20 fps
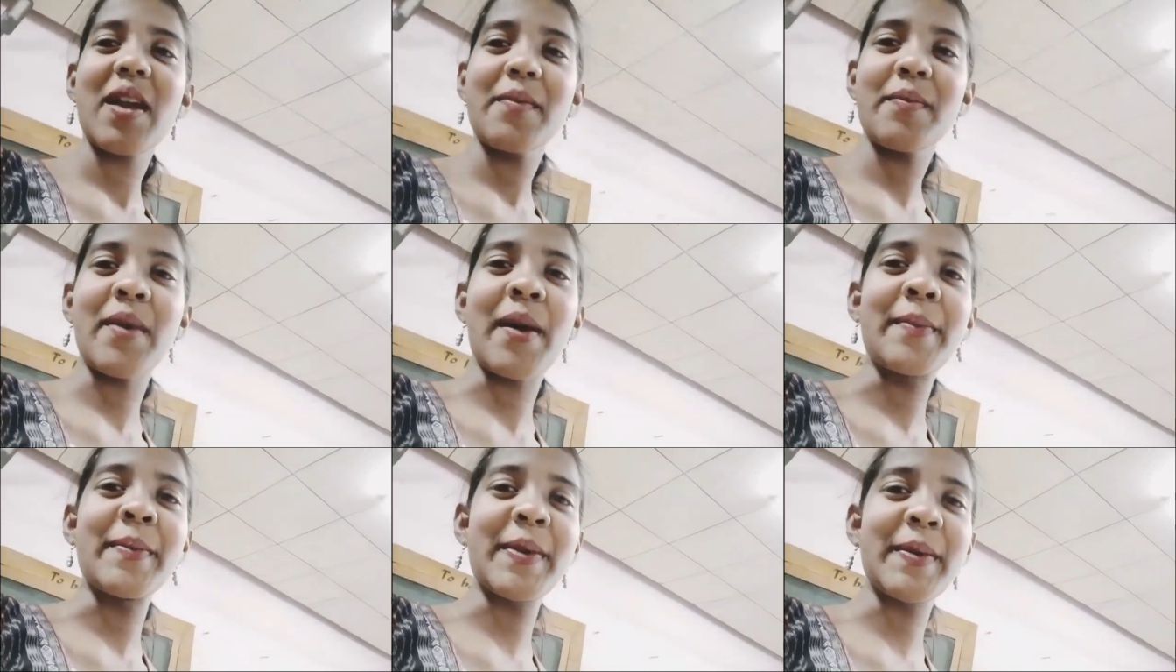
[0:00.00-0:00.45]

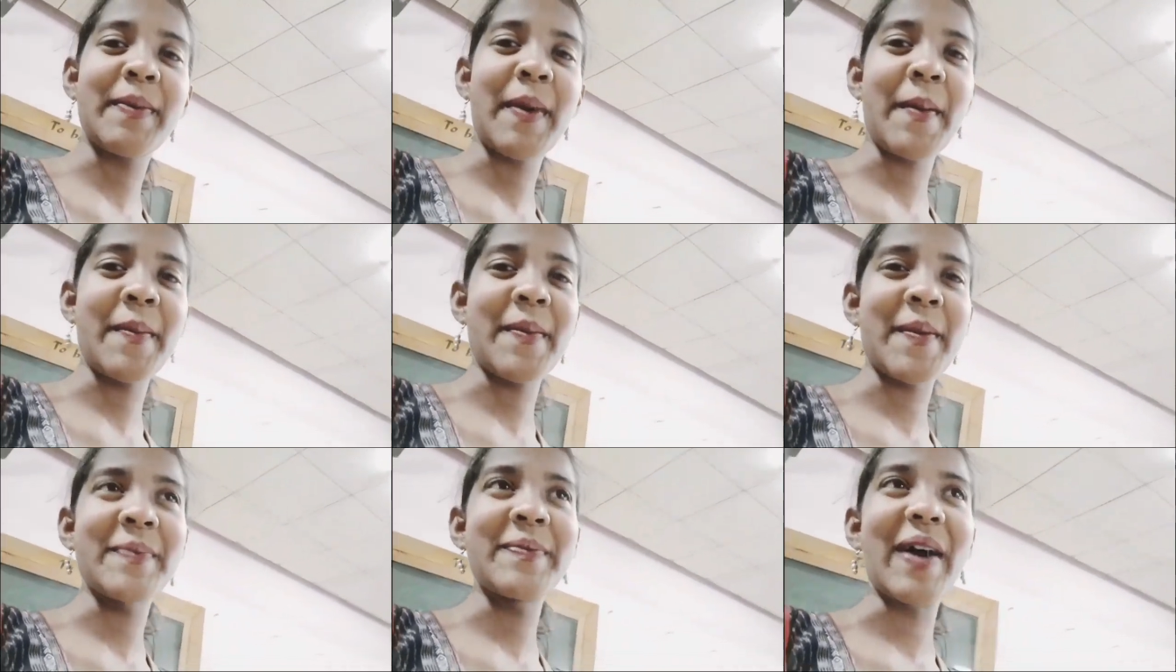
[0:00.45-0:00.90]
मम्मी
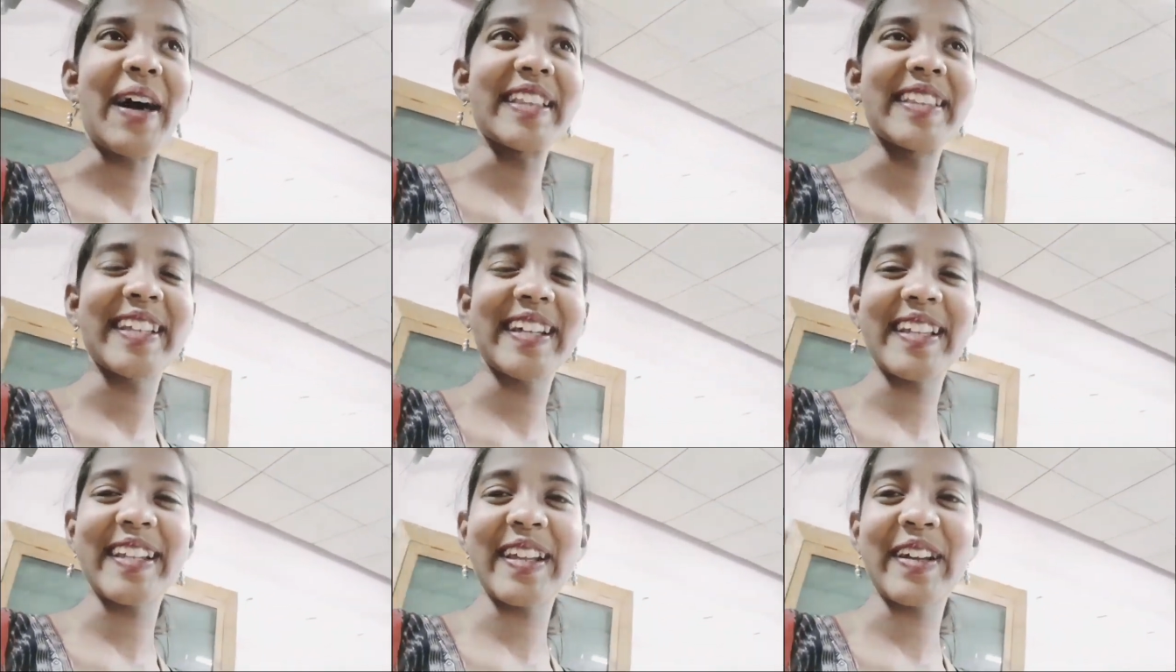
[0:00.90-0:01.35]
पापा बात
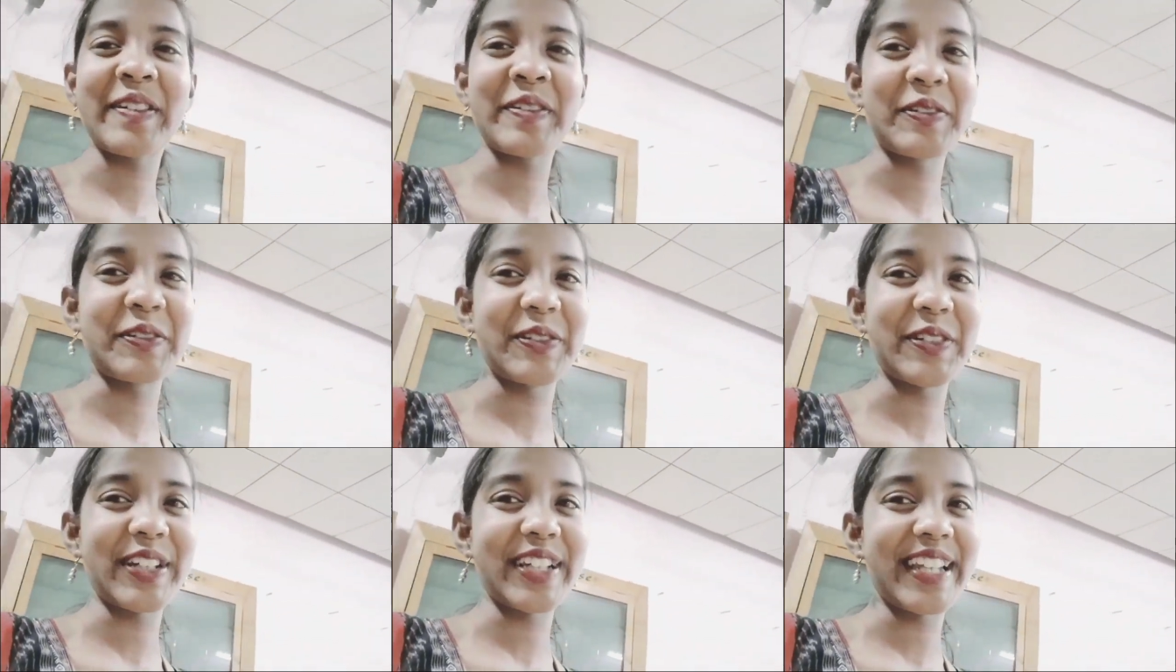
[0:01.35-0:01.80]
कर रहे
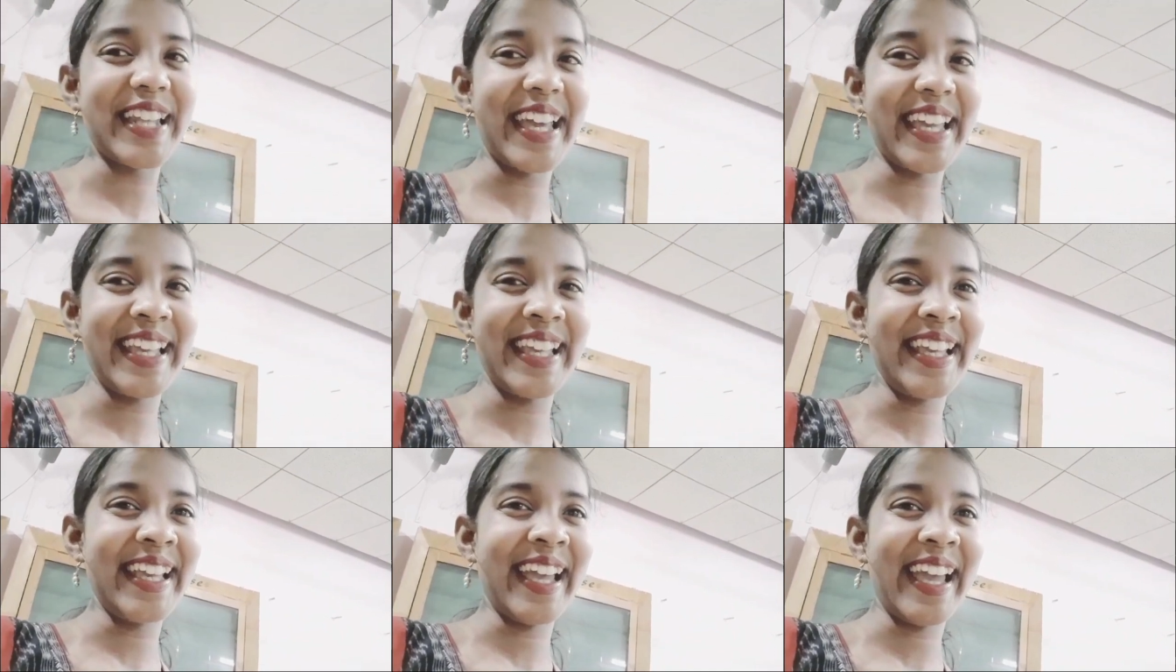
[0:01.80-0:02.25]
कोई
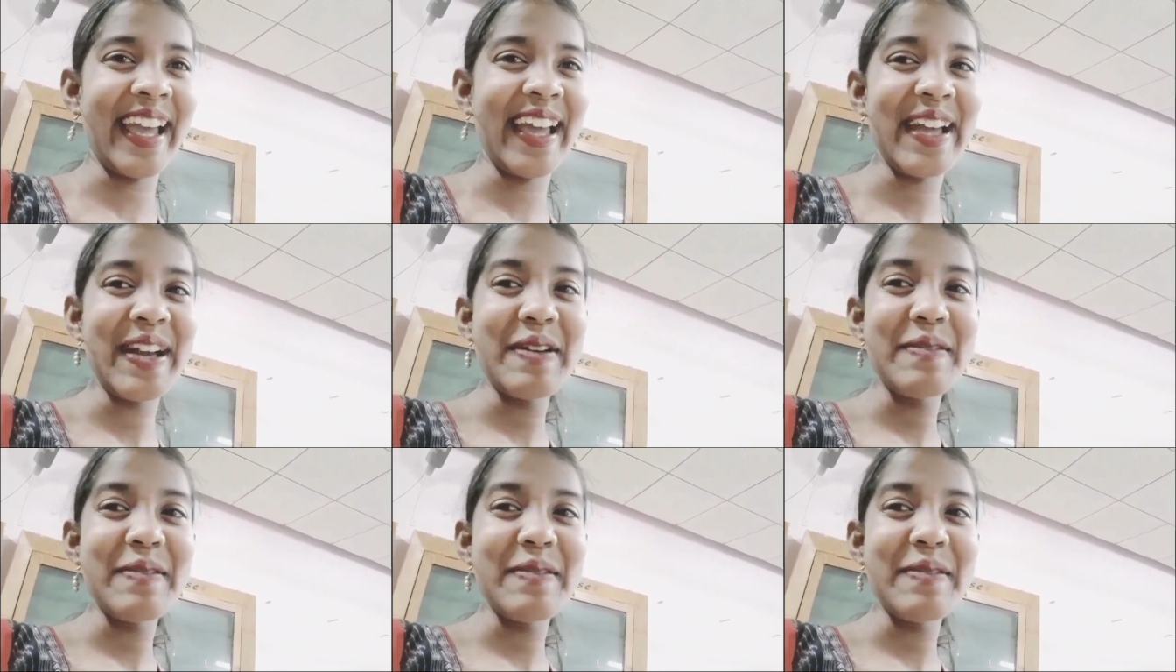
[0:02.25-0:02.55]
नहीं है